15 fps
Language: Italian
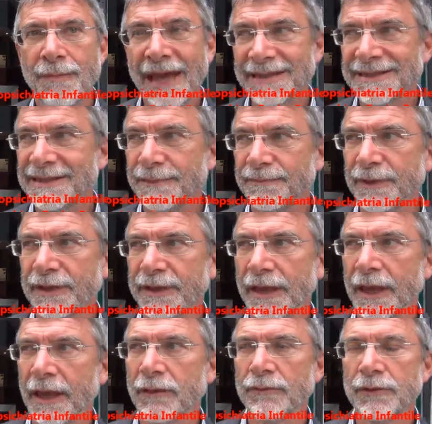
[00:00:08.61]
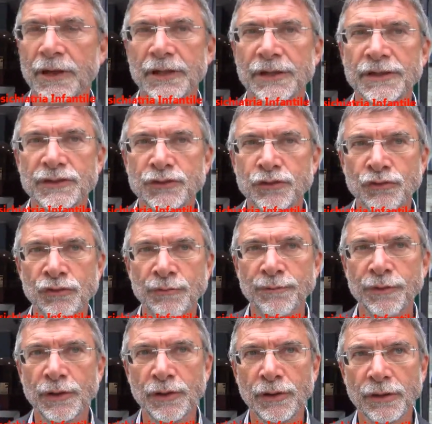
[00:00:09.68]
Beh sì, perché è un
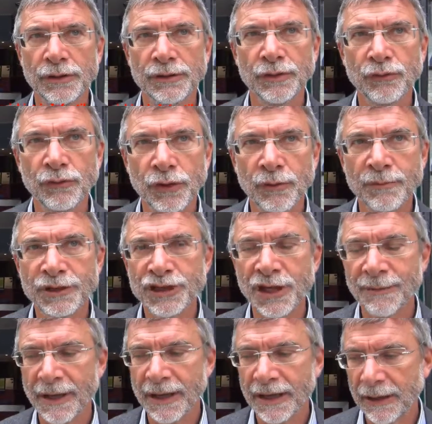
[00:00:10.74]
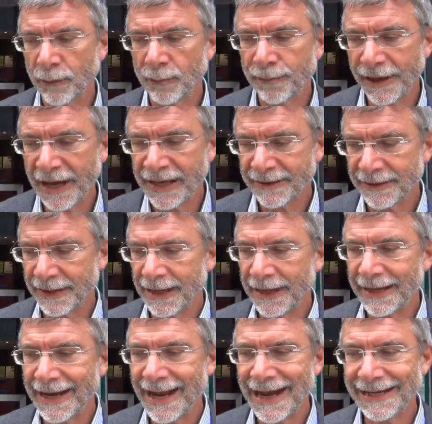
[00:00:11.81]
disturbo di cui cominciamo a comprendere
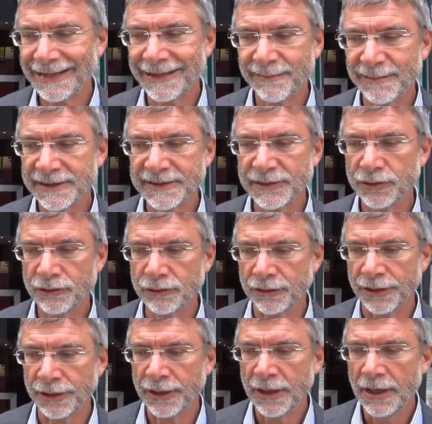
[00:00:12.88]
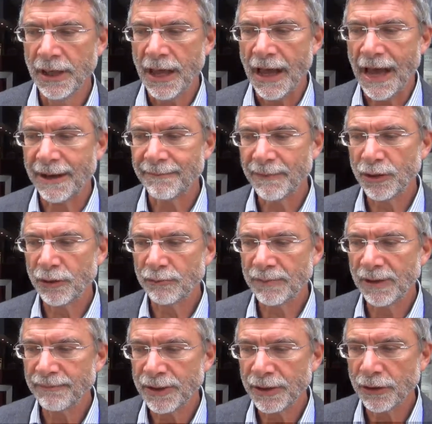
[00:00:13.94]
le reali dimensioni. Almeno un
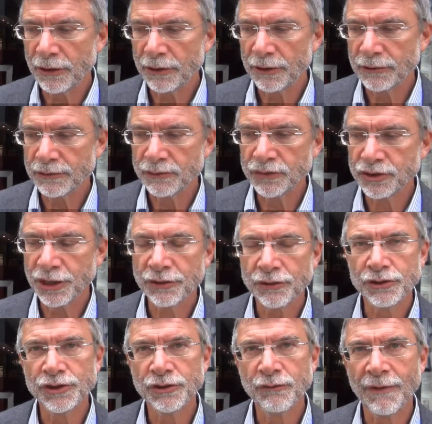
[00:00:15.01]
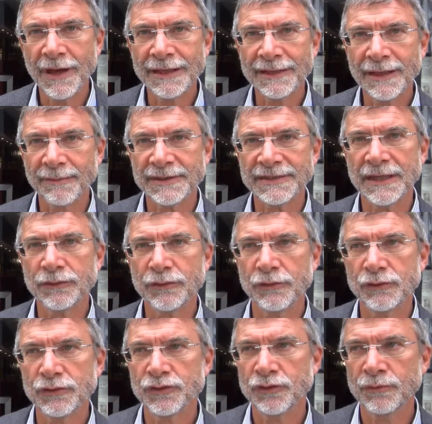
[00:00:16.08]
bambino su 150 presenta
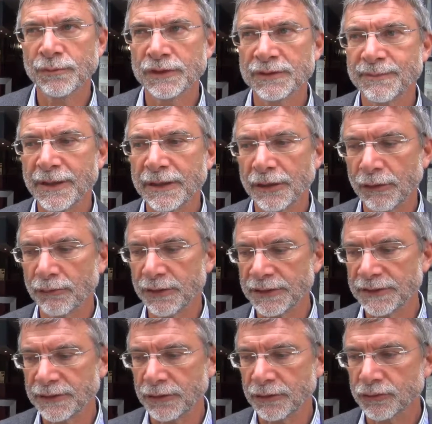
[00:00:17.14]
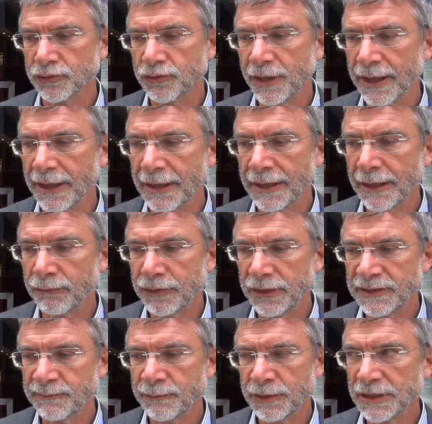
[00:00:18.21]
un disturbo dello spettro autistico, cioè
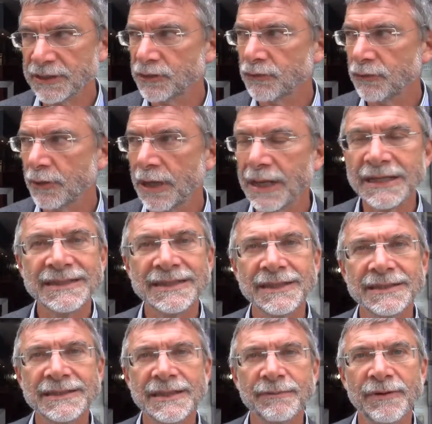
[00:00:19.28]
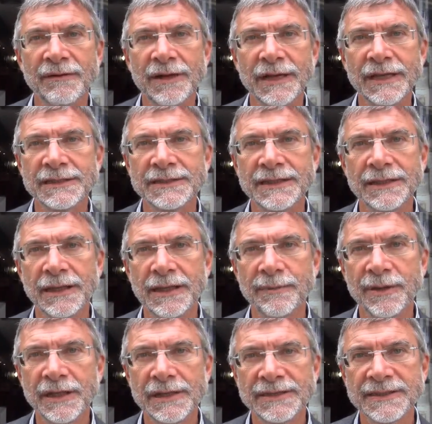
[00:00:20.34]
l'autismo da solo ha la stessa prevalenza
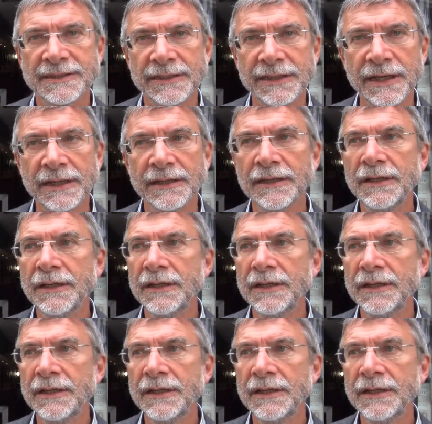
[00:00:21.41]
dell'epilessia.